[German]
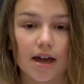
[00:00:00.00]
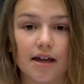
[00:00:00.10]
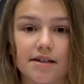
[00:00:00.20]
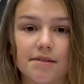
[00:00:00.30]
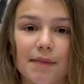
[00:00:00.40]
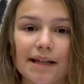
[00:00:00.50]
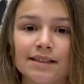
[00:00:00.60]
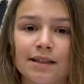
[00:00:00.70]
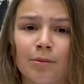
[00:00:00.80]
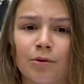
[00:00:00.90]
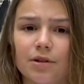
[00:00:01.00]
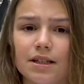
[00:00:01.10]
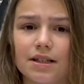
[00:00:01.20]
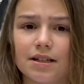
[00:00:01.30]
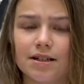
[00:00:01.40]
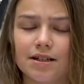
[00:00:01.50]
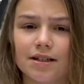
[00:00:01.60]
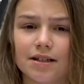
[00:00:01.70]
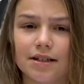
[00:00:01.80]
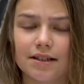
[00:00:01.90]
Die meisten Labyrinthe
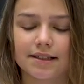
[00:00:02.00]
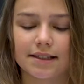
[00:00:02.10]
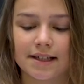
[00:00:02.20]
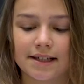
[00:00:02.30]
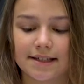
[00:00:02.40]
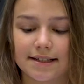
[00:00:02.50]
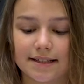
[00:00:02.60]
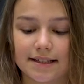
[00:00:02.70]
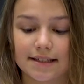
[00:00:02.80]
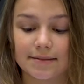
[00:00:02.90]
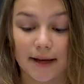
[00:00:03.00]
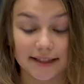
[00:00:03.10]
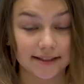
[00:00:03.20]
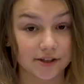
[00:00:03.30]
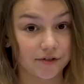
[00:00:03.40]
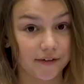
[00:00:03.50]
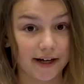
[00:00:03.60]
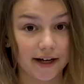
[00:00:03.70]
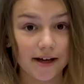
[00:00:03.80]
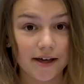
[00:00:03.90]
sind meistens
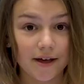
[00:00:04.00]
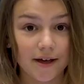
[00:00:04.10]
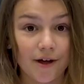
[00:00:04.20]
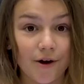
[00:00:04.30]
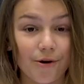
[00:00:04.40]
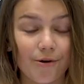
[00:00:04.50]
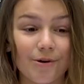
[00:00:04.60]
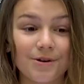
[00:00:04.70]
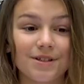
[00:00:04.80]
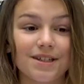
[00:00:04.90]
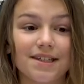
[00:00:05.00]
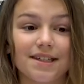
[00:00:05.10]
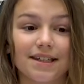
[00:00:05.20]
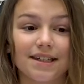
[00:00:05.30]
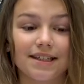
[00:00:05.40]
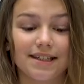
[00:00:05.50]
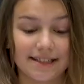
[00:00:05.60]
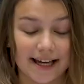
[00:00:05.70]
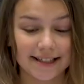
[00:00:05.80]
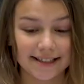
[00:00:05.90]
schwer und die
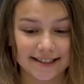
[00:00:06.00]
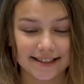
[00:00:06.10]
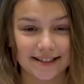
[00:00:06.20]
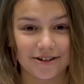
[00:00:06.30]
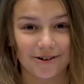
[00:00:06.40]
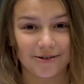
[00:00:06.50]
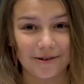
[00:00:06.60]
Seiten sind auch